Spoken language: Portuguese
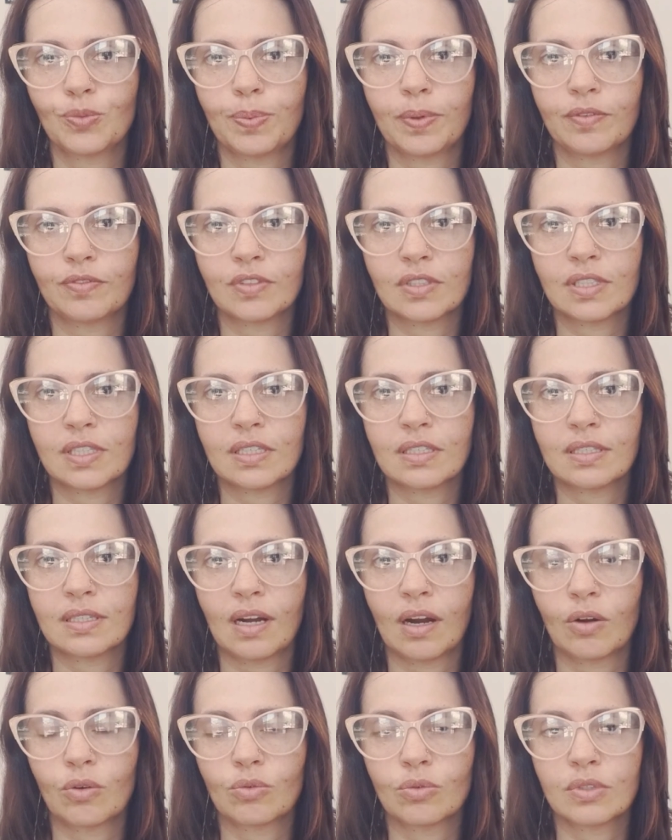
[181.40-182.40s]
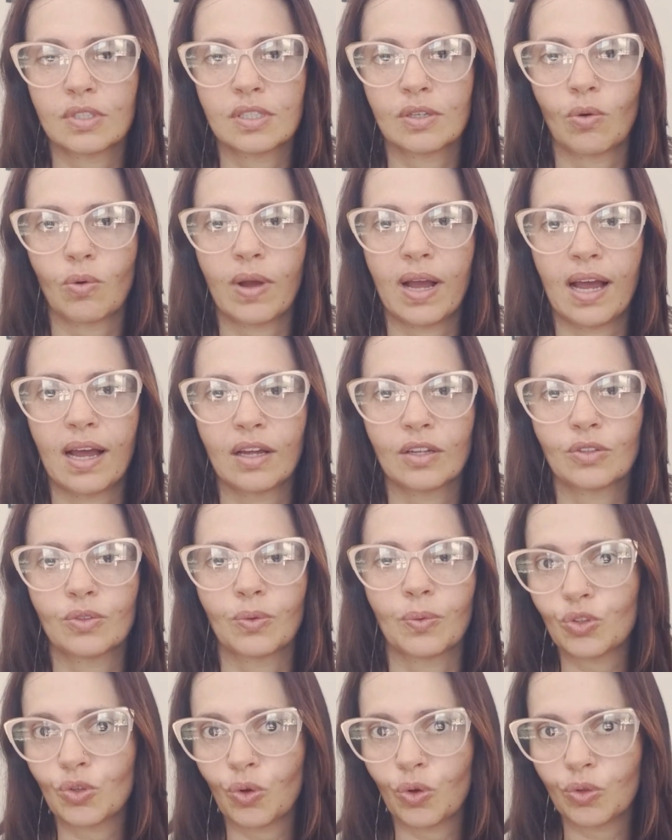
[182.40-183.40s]
para você estar com seu
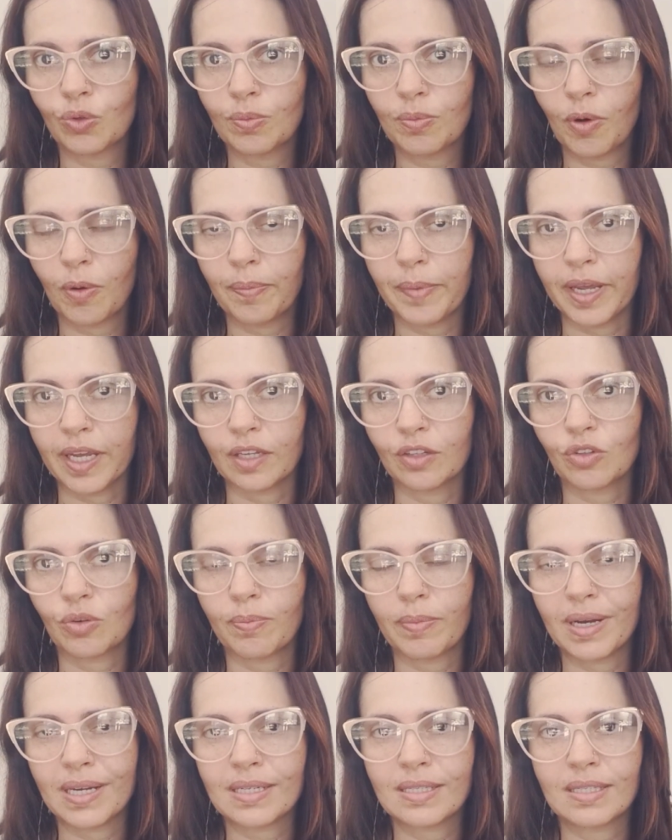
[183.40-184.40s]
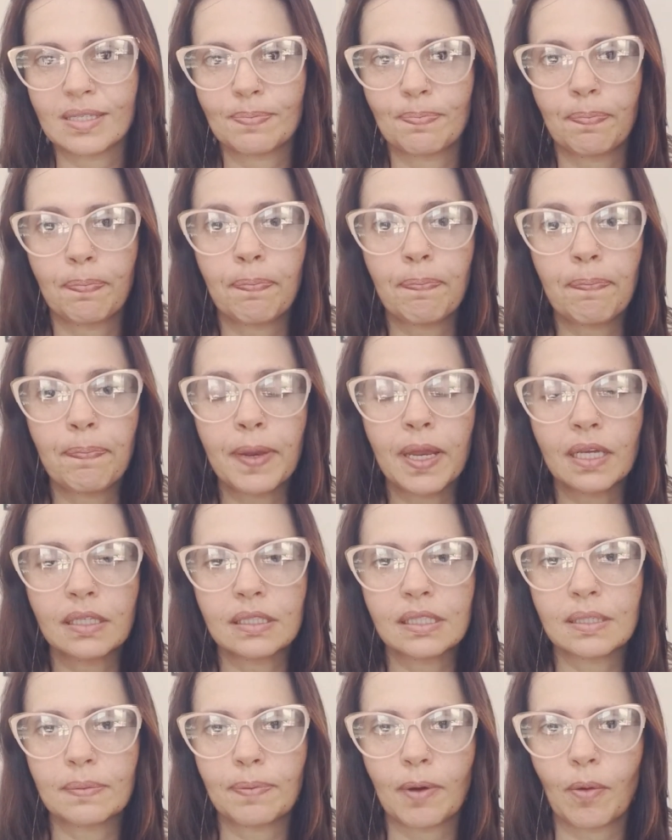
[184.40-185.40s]
gato todo momento, mas
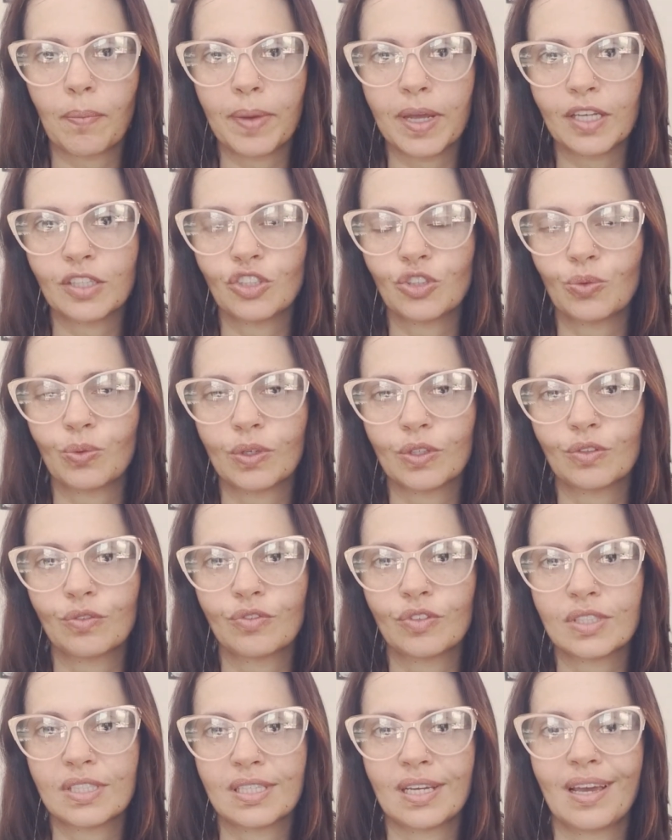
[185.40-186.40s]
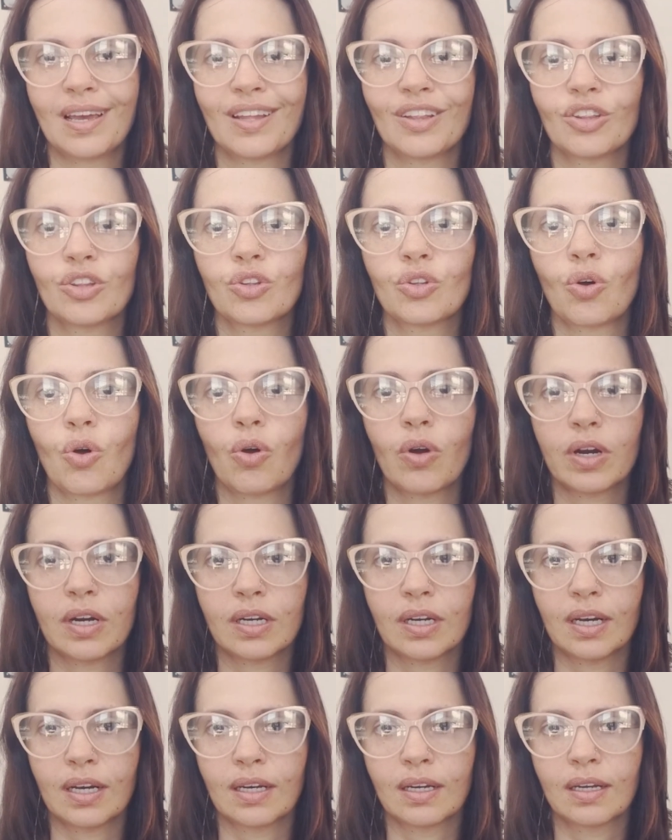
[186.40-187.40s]
principalmente quando você
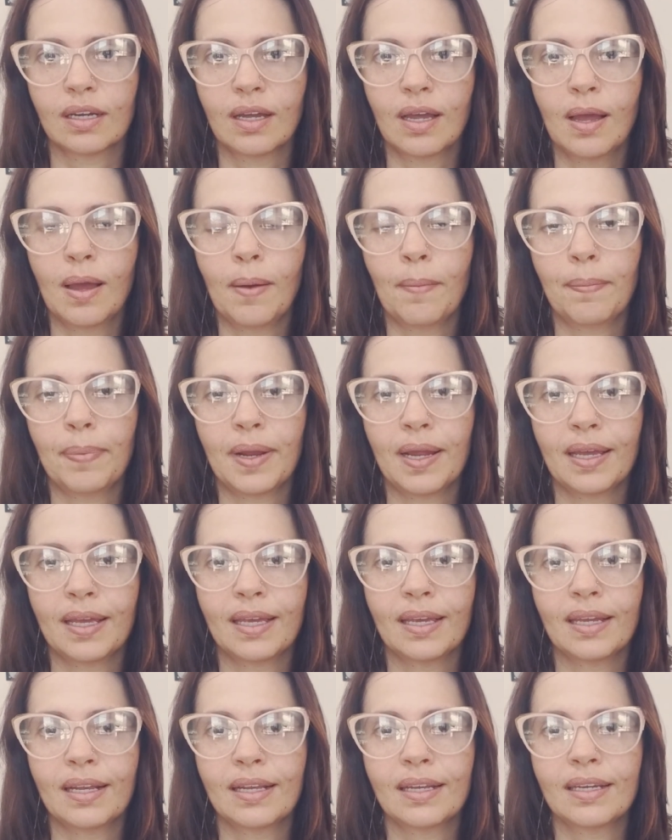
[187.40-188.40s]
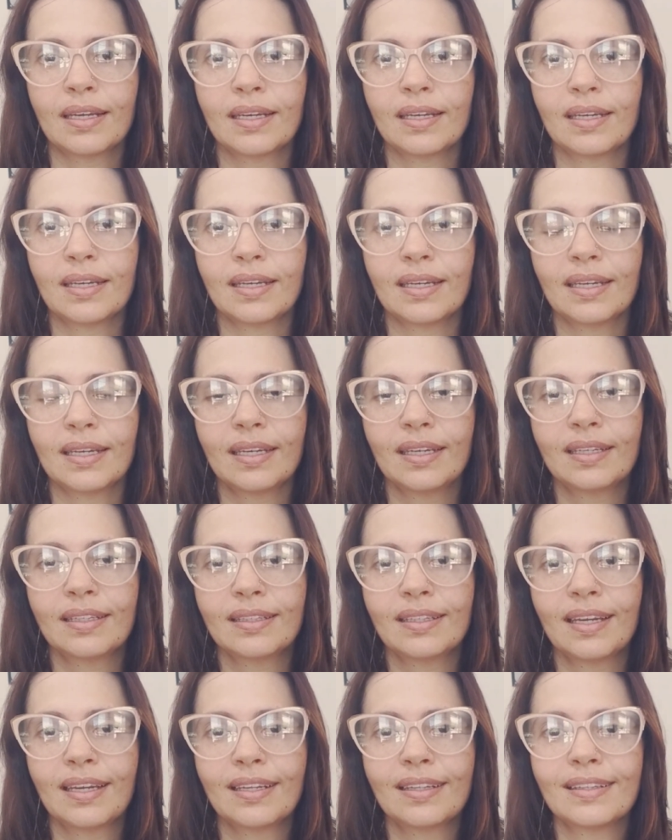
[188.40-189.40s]
retorna para ele
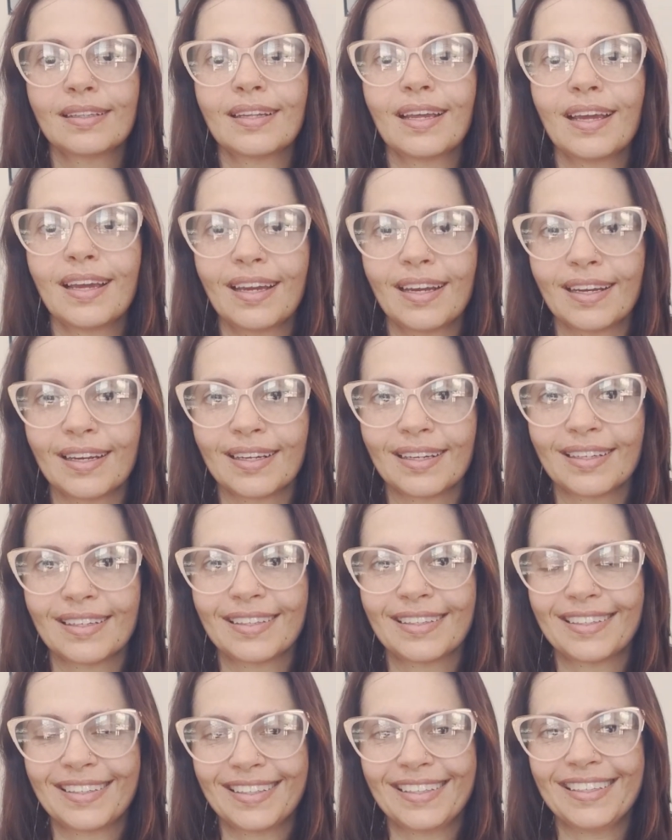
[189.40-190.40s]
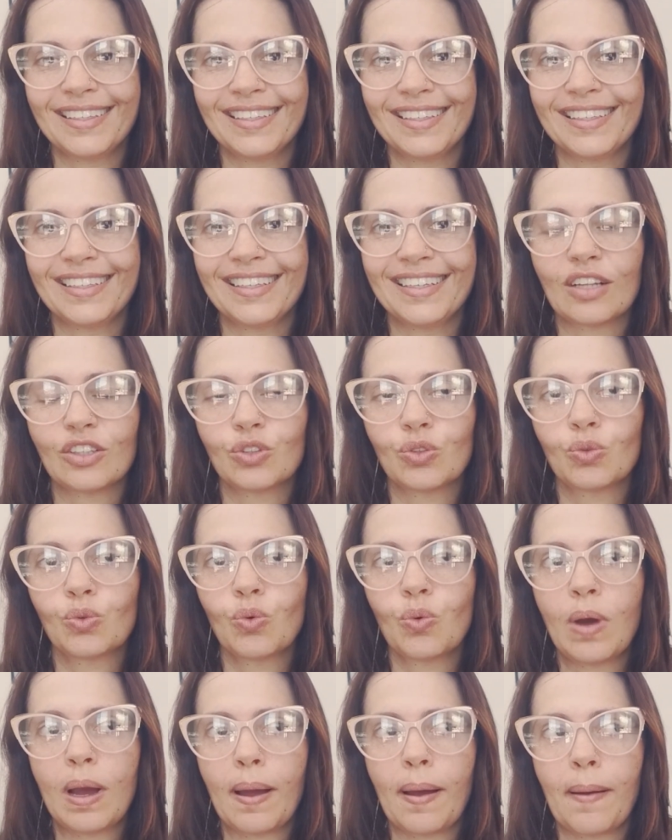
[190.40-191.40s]
entender que a
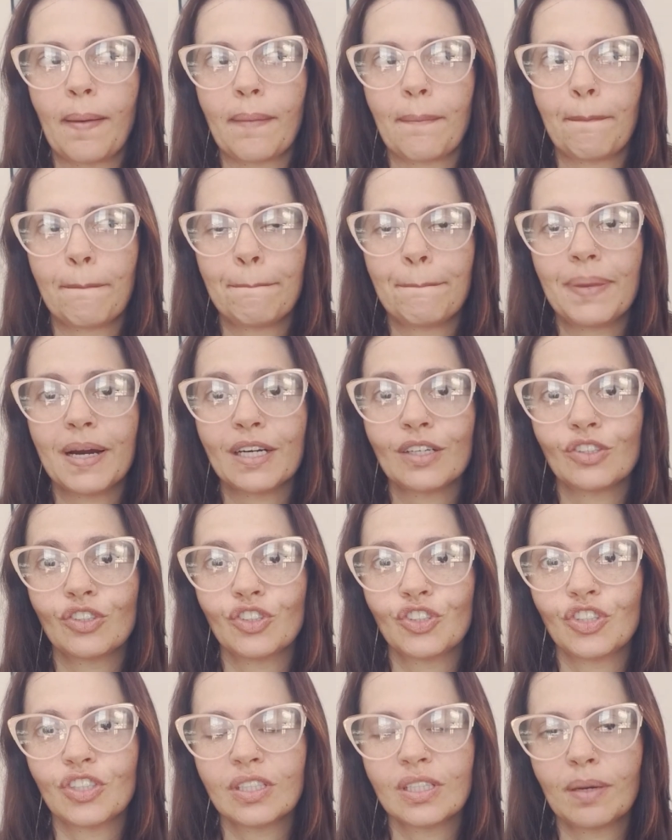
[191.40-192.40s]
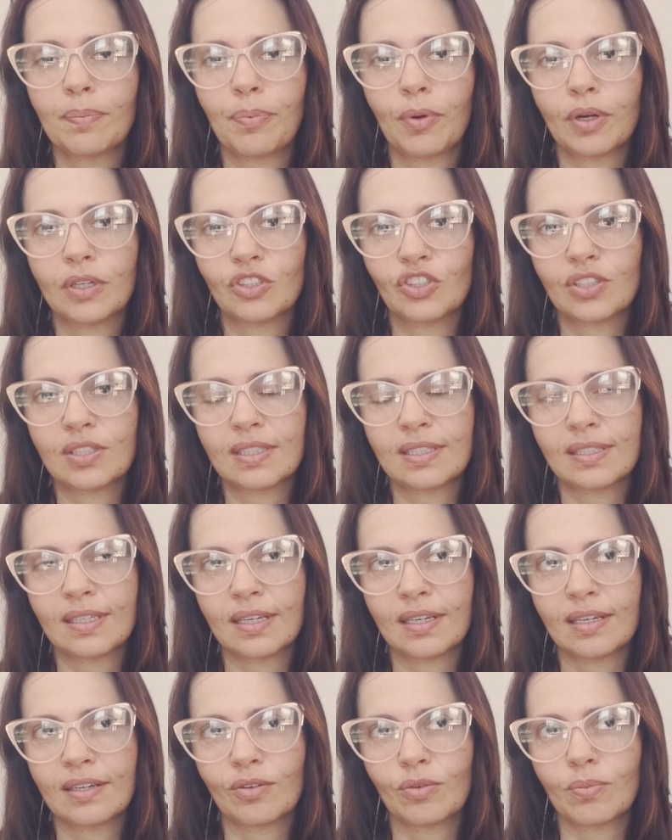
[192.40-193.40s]
tua partida pode
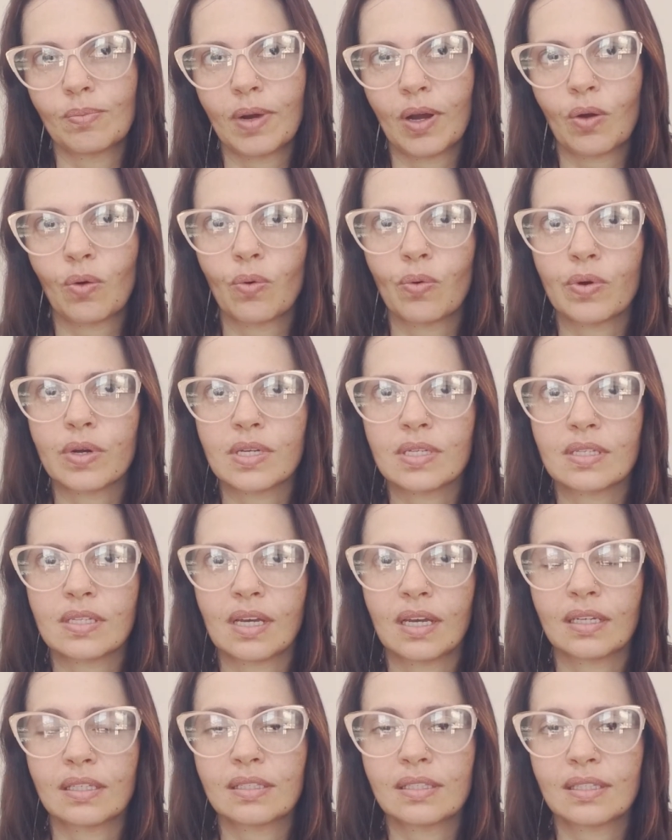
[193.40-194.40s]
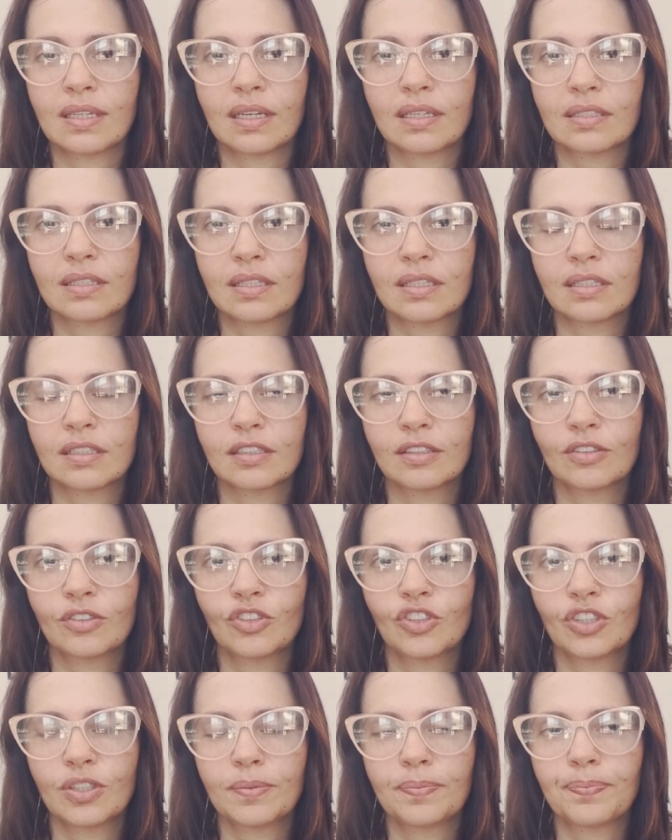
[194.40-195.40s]
ser uma coisa
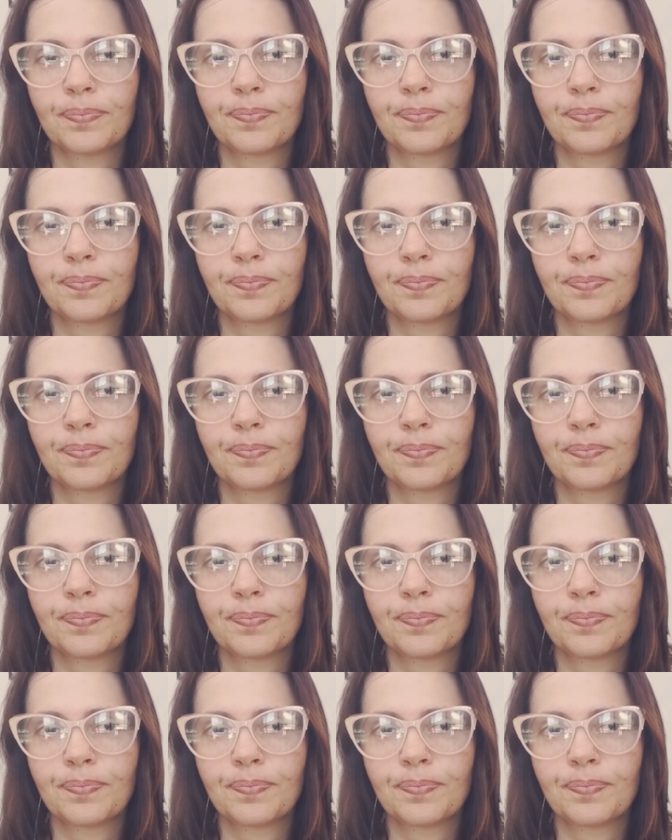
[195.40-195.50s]
estressante,